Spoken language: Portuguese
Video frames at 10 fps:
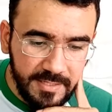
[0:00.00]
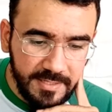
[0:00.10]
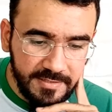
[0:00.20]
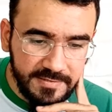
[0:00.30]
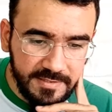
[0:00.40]

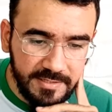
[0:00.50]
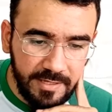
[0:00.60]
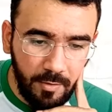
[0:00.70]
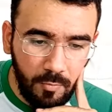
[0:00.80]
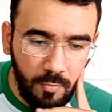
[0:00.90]
Isso aqui
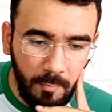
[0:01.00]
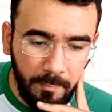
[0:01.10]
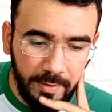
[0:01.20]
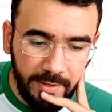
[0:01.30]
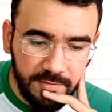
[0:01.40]
é o
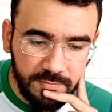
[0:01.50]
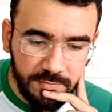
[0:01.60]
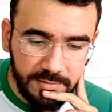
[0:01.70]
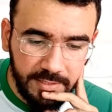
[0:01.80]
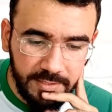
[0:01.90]
complexo
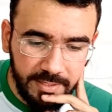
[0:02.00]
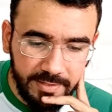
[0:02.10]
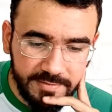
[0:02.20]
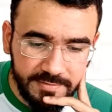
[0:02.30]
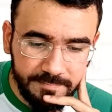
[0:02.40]

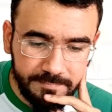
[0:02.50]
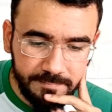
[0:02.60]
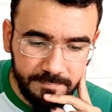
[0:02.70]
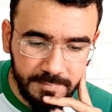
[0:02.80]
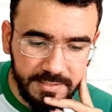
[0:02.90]
QRS.
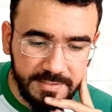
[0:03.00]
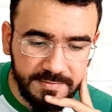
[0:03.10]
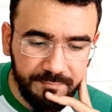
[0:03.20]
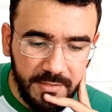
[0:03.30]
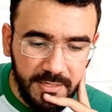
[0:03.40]
Beleza?